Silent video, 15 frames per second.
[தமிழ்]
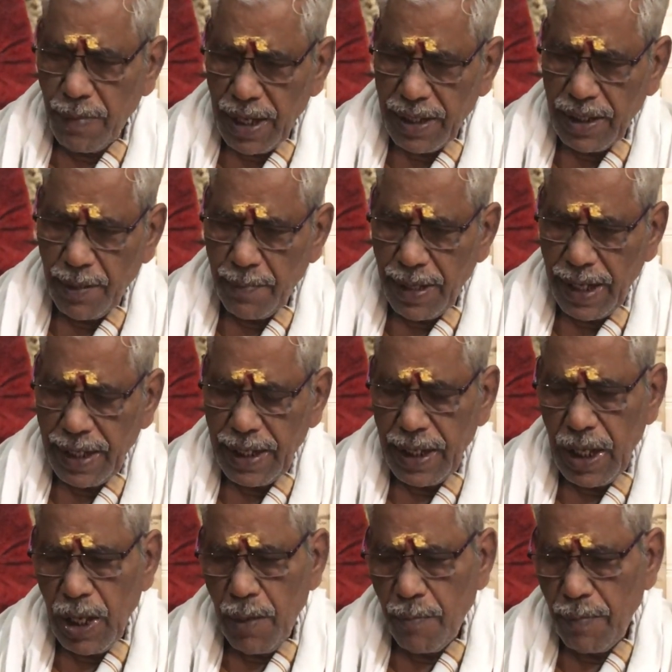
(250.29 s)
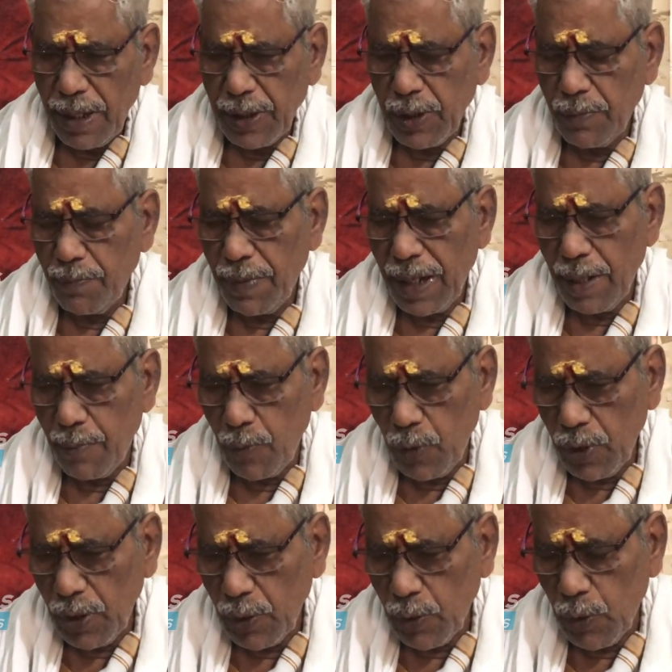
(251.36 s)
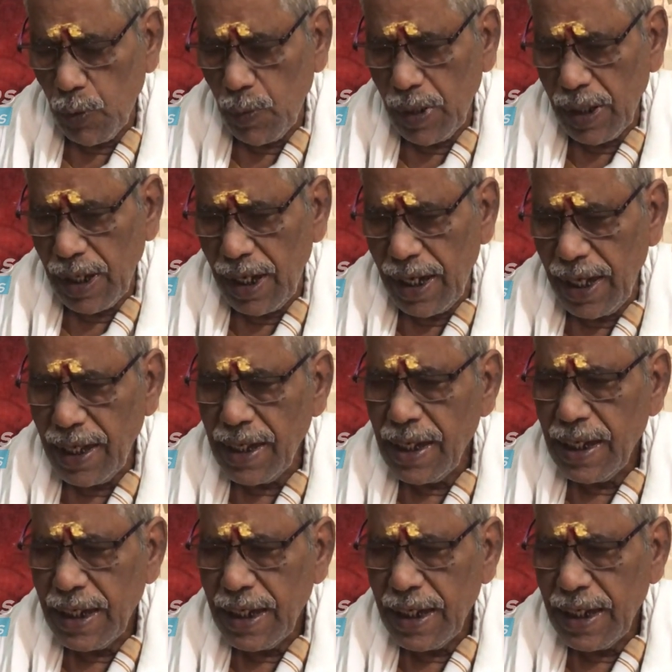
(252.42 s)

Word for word: மருதமலை மற்றும் பல முருகன் கோவில்களில்